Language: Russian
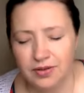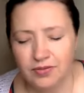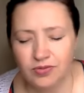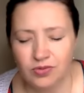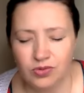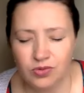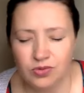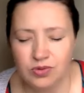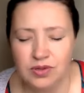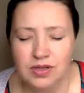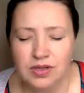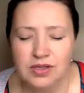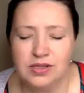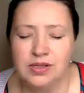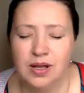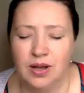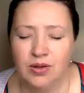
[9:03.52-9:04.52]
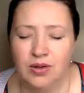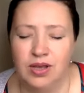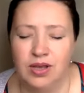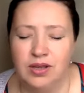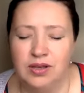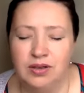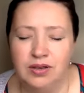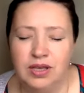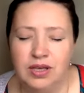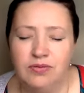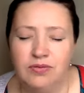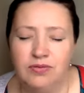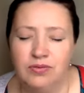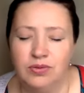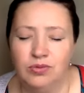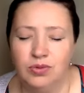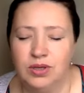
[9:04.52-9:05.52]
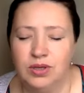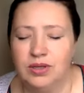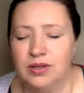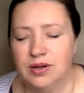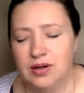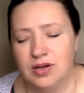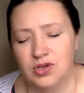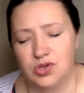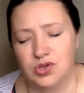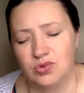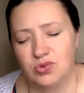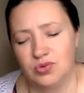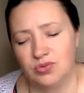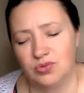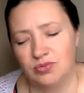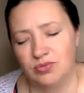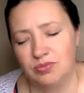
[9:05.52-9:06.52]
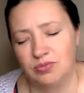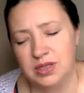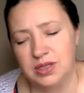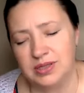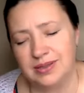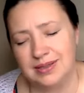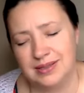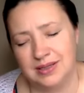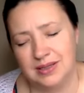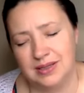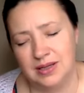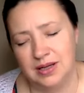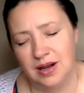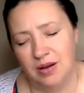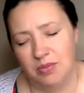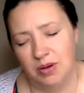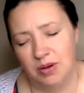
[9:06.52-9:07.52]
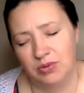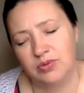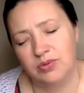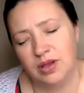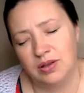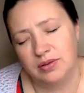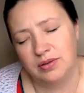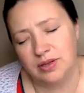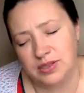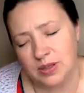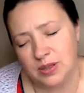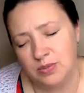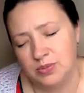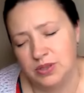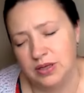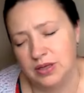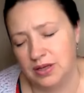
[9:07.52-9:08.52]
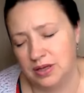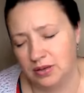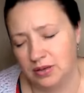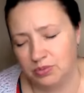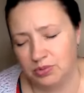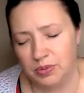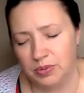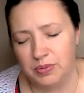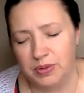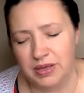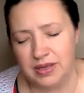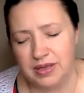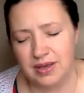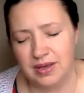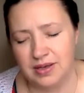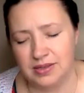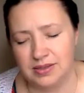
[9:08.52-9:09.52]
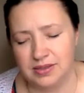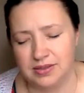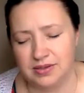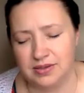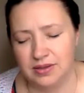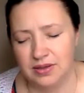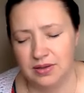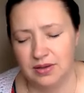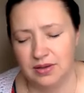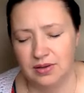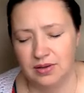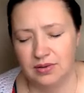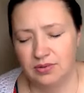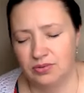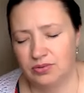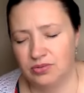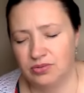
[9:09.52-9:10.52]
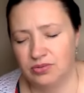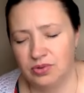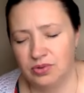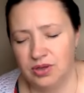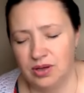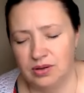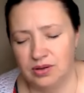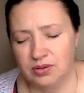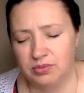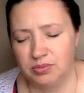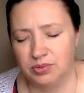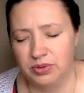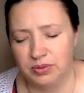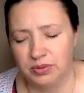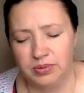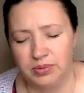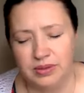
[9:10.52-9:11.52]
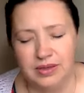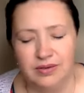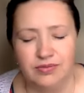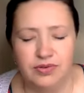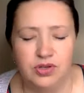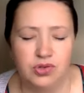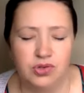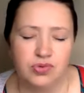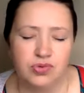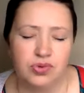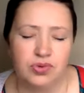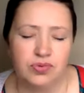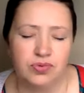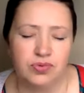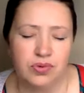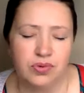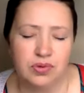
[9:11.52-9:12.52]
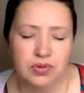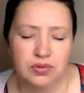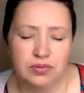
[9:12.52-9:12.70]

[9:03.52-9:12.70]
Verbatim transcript: ну, не знаю, я не, ну, не нахожу места деньгам. Оно на, на самом деле как будто бы есть но я как будто бы не вижу его.